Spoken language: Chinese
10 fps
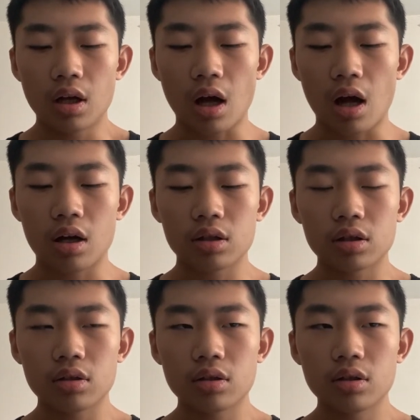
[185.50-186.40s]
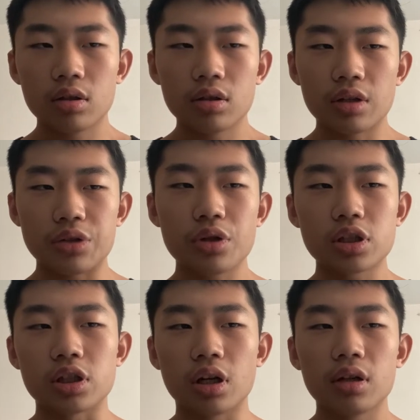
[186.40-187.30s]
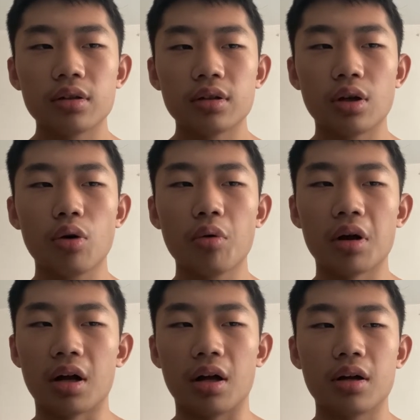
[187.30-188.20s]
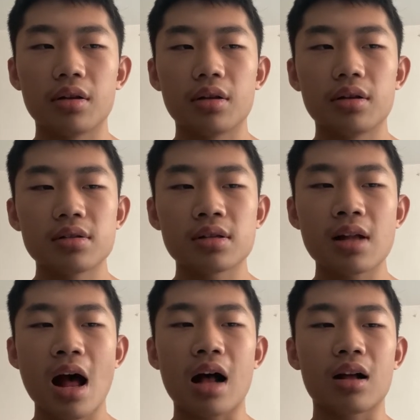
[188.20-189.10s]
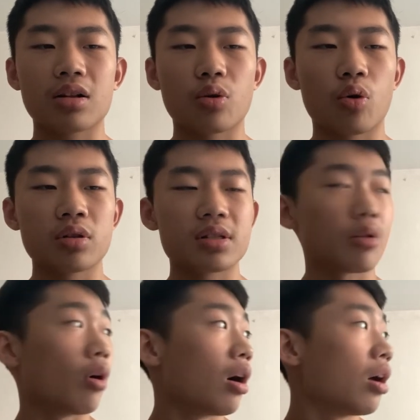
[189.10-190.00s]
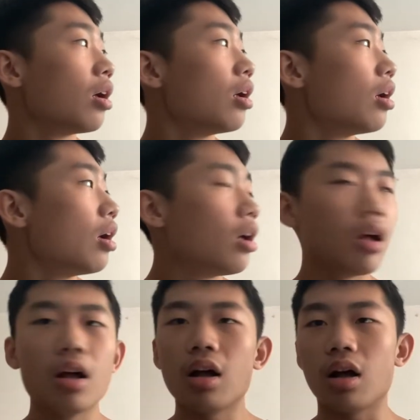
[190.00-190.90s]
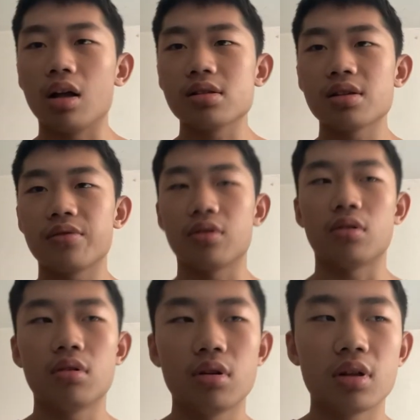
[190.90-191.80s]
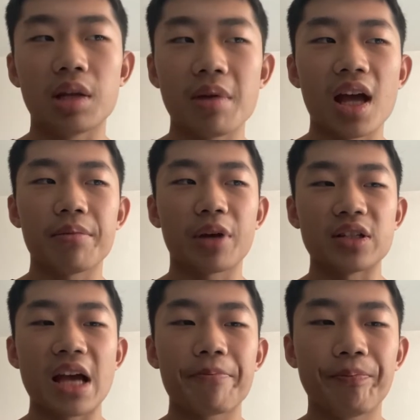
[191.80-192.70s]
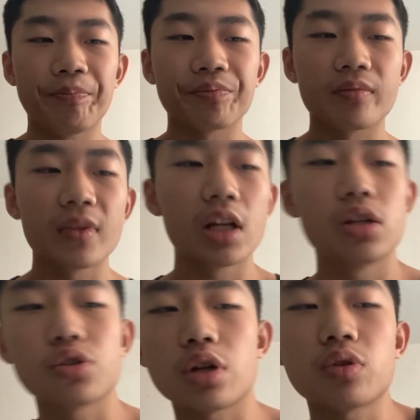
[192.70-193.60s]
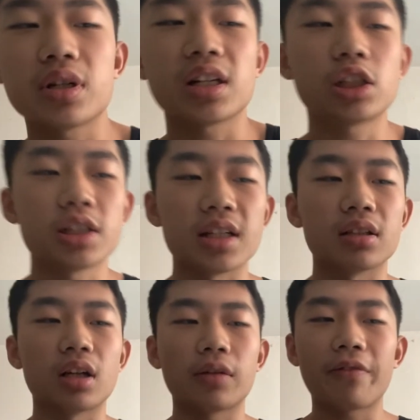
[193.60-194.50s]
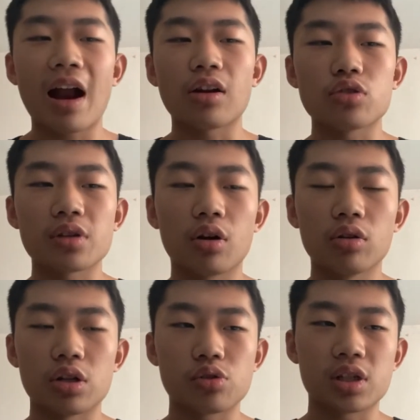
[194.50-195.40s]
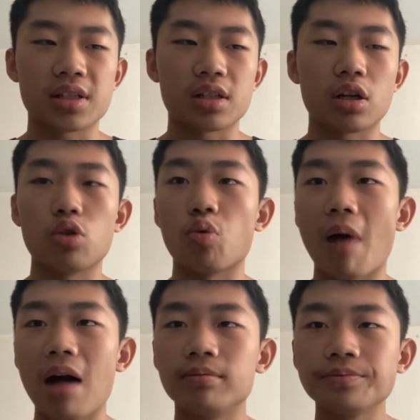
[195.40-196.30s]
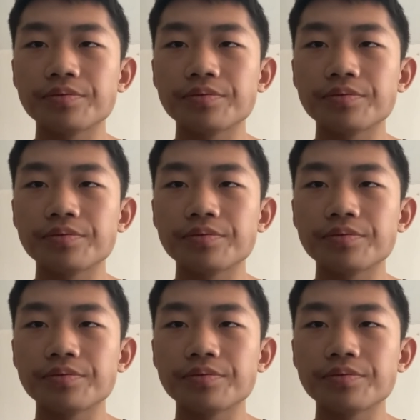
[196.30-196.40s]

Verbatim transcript: 啊，也确实有我自大、自狂、啊、自负一面表现，所以说这个事情呢，发展到最后呢，就是形成了辱骂。